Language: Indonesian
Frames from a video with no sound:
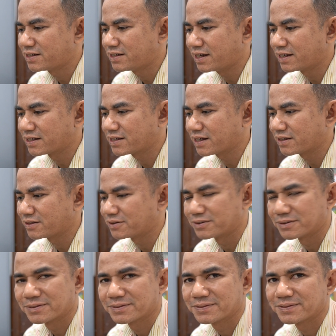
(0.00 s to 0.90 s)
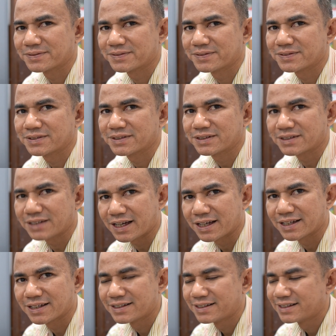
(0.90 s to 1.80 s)
dia x1 nah
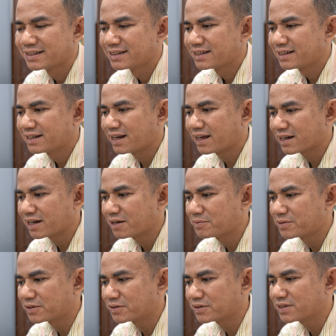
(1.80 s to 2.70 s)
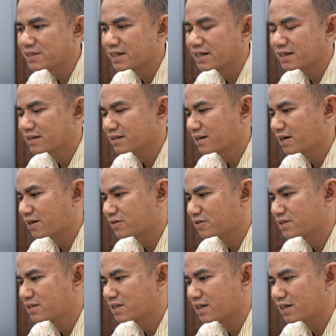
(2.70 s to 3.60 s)
langkah berikutnya kalau
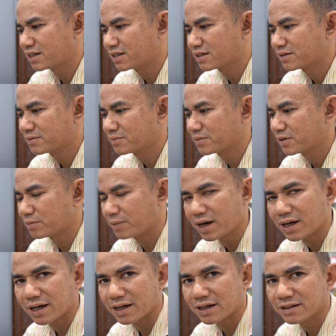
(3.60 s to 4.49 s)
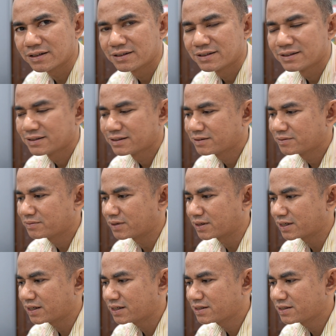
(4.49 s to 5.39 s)
dia belum akar
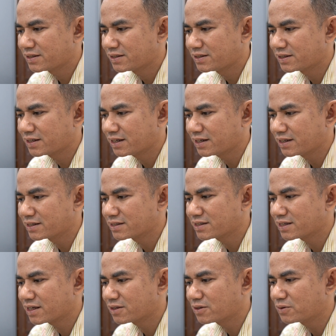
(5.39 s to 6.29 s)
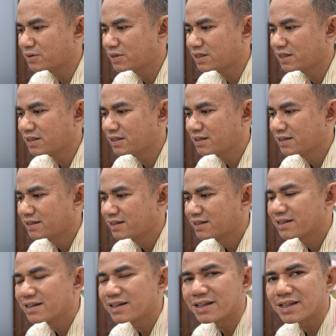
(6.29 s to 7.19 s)
maka jadikan x1 ini
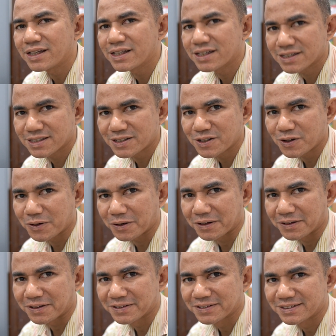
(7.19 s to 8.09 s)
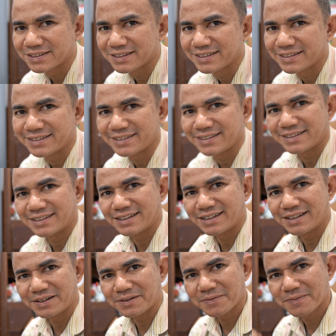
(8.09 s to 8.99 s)
x0
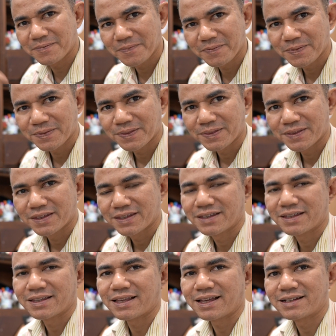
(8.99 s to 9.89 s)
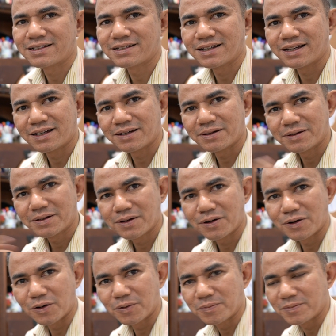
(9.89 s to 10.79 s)
sehingga ada
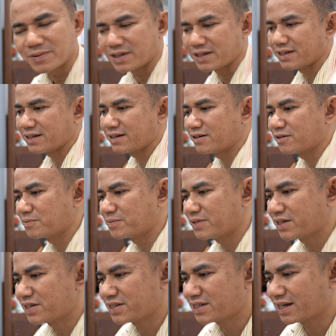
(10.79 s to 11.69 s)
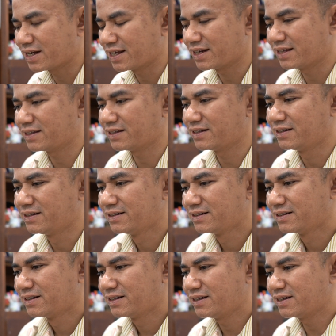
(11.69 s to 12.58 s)
loopnya ya loopnya di sana nanti
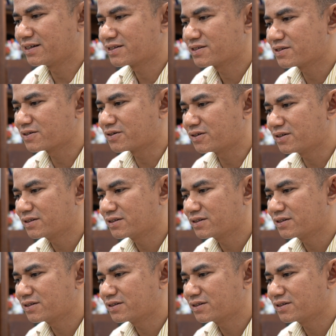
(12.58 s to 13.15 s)
x0